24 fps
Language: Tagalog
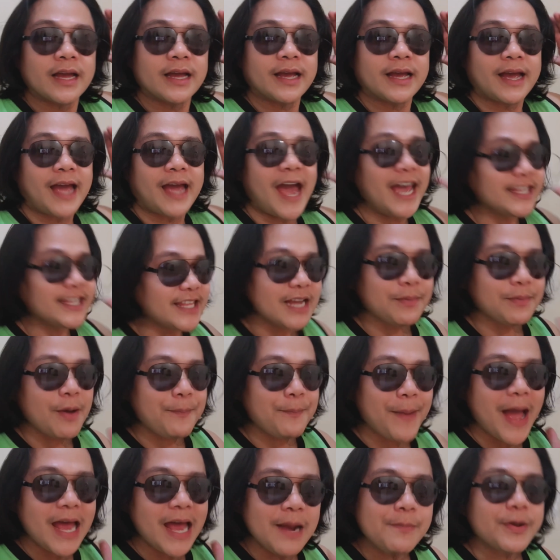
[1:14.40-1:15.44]
Kahit
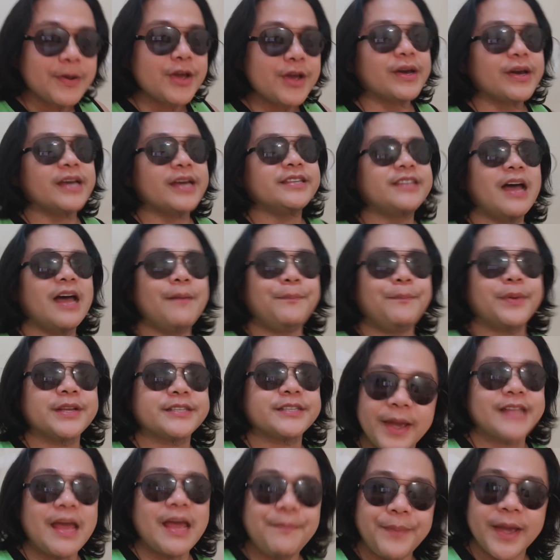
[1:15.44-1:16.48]
nagpapaalam kayo kay Japper
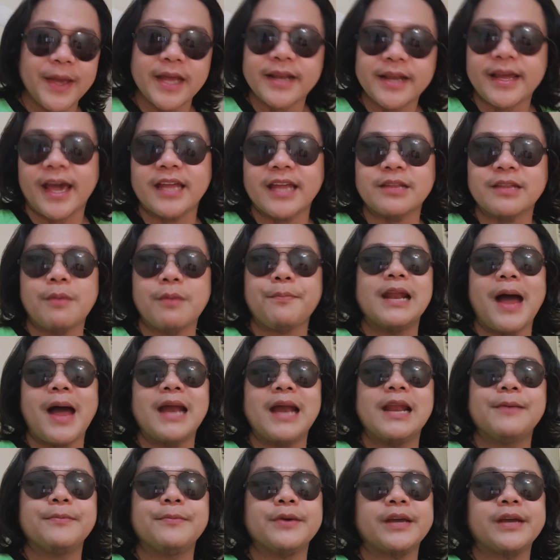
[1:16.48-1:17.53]
Sniper, kahit
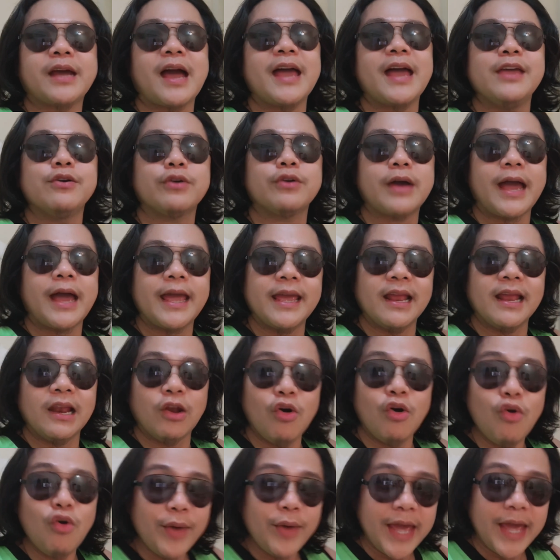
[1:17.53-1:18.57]
nagpapaalam kayo kay
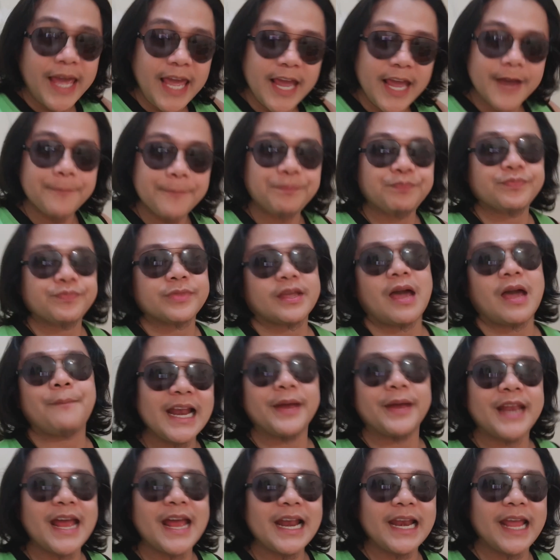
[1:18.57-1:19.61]
Louie,
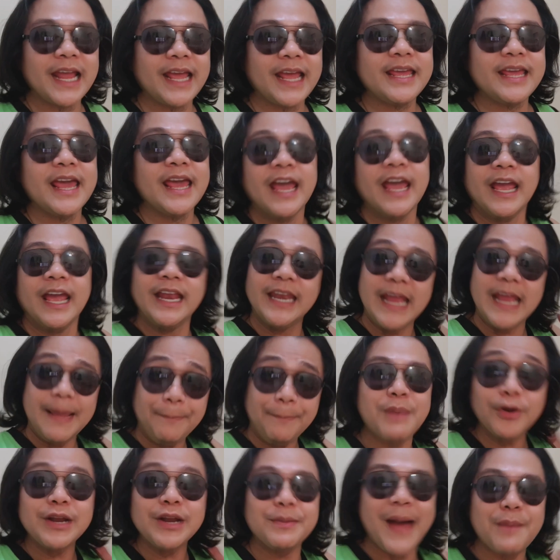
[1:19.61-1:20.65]
kapanalig, hindi
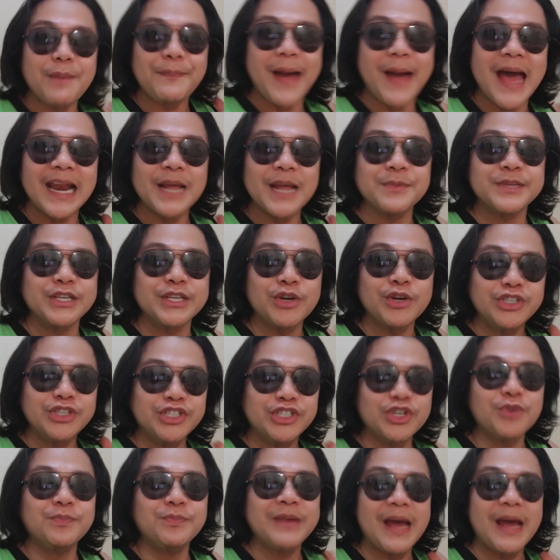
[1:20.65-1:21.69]
po nagpapaalam si
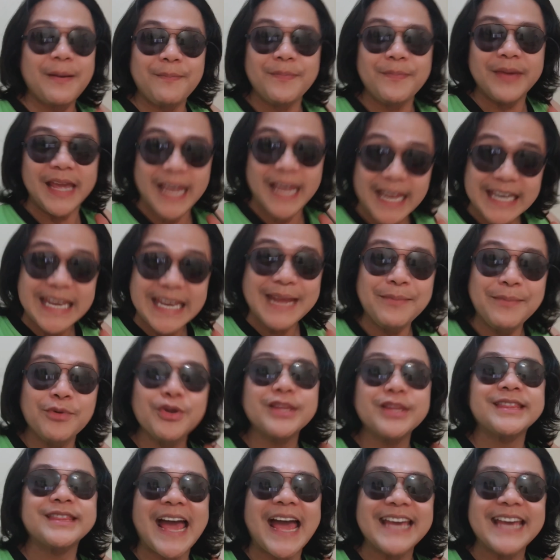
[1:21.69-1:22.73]
YouTube na
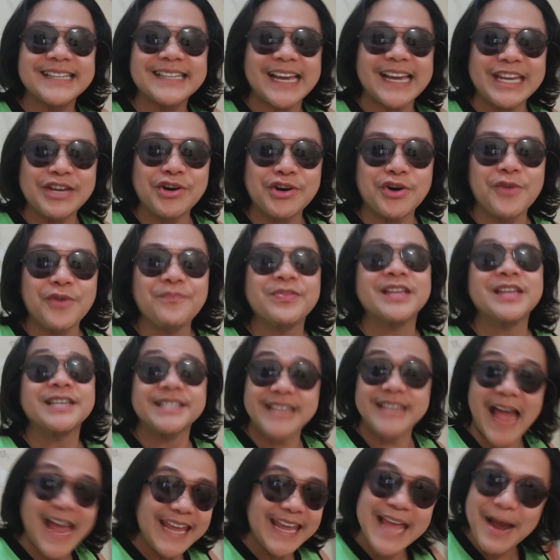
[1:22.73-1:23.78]
i-demonetize kayo.
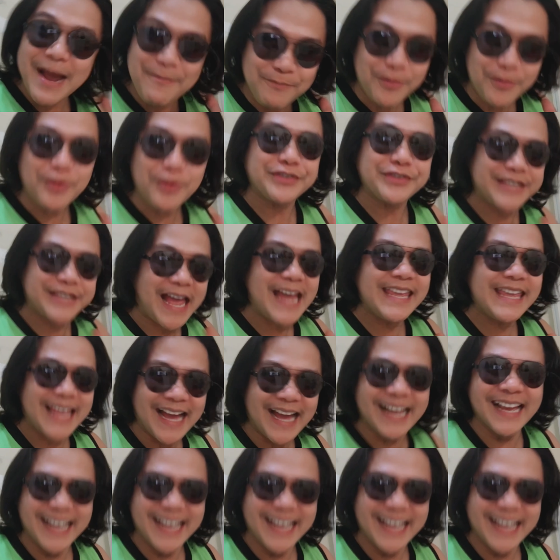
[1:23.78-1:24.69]
Sayang po, sayang.